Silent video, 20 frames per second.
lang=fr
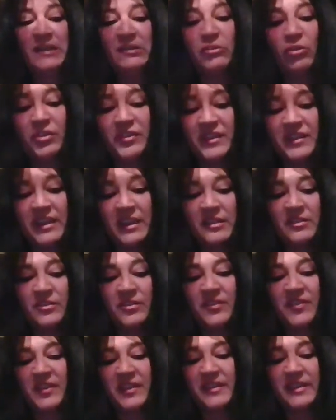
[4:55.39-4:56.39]
Donc cette
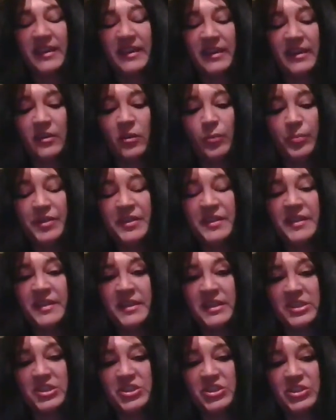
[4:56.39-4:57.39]
alliance était remplie
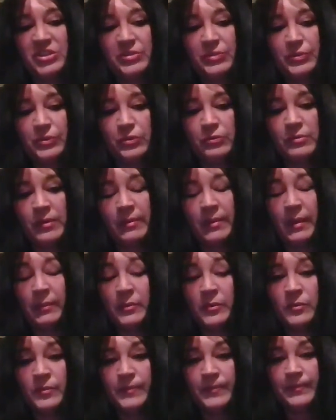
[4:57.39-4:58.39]
d'énergie euh, de ma
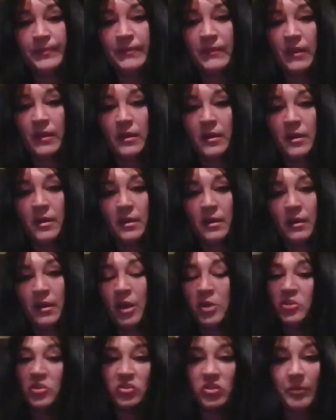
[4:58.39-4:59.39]
maman.
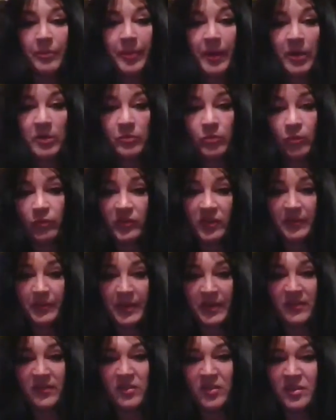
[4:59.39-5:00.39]
Elle n'était pas une mauvaise
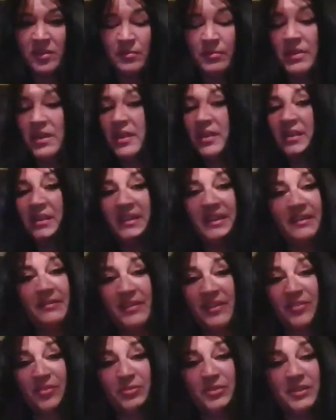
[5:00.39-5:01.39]
personne, mais il y
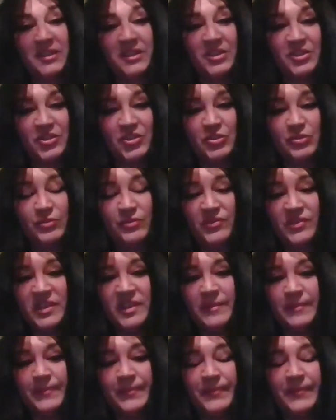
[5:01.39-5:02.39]
avait son énergie de
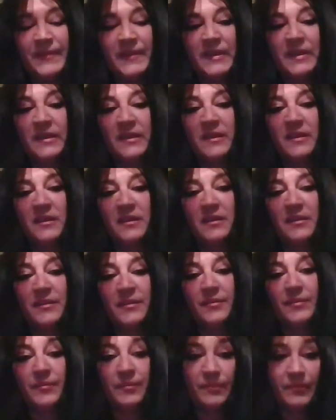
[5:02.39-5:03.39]
vie.
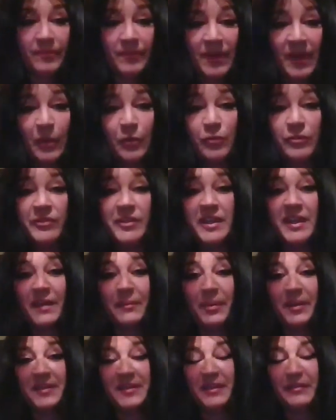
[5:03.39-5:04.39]
Une vie qui n'a
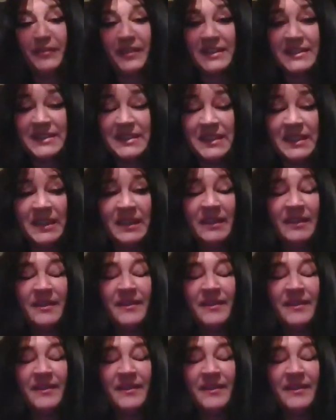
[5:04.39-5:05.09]
pas été facile.